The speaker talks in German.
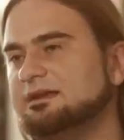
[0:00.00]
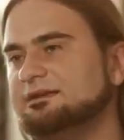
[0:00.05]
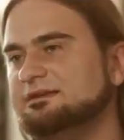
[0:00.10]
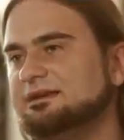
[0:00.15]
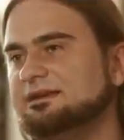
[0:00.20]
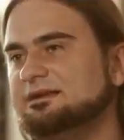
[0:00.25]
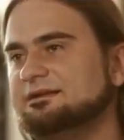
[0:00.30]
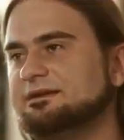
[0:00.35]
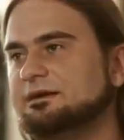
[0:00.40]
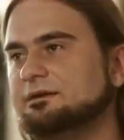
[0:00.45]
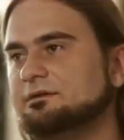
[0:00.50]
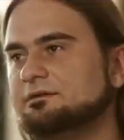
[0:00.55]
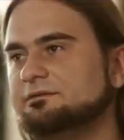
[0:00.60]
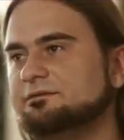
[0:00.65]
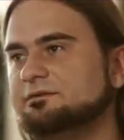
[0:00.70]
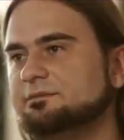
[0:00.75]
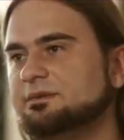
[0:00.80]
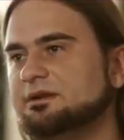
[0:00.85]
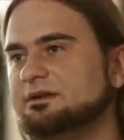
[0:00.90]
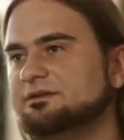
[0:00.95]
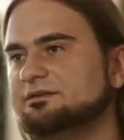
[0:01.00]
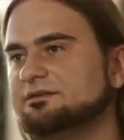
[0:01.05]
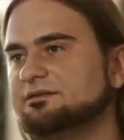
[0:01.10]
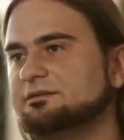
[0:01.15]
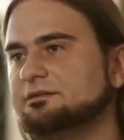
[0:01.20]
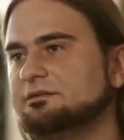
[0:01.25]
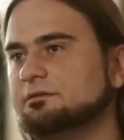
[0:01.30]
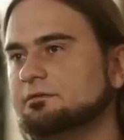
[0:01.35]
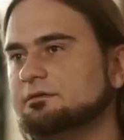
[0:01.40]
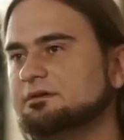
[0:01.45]
Das gleiche gilt auch für
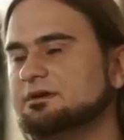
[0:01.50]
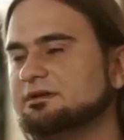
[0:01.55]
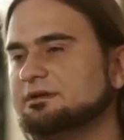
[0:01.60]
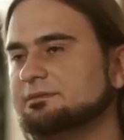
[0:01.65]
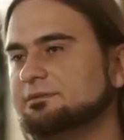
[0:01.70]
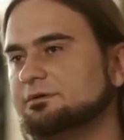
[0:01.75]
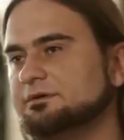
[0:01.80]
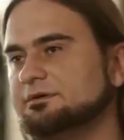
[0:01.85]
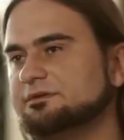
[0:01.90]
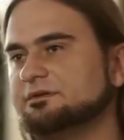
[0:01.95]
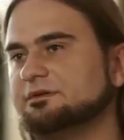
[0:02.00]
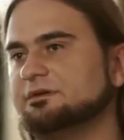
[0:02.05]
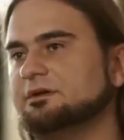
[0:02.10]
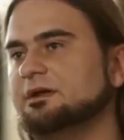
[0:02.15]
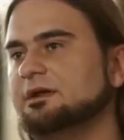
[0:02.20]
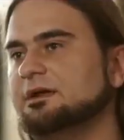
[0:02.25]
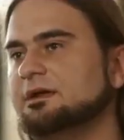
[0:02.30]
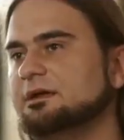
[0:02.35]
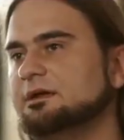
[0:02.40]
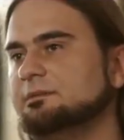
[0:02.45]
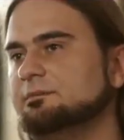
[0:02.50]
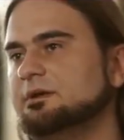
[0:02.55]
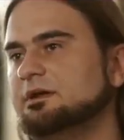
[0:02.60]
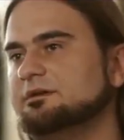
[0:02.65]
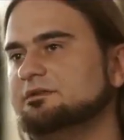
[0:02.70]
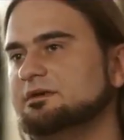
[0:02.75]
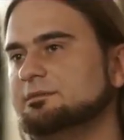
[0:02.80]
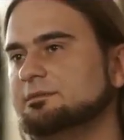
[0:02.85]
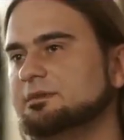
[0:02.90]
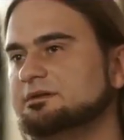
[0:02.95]
Ballisten und Katapulte,
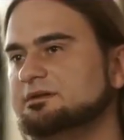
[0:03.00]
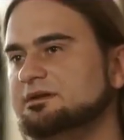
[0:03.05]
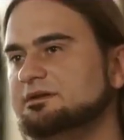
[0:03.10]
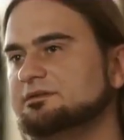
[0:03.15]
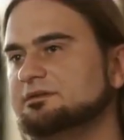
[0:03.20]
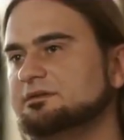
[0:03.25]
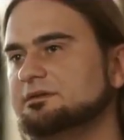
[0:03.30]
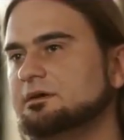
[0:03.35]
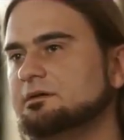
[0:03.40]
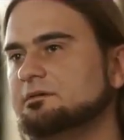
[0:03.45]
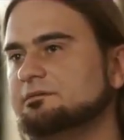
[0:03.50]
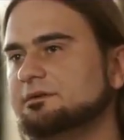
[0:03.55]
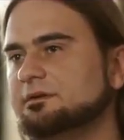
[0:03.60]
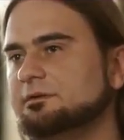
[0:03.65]
Platziert man diese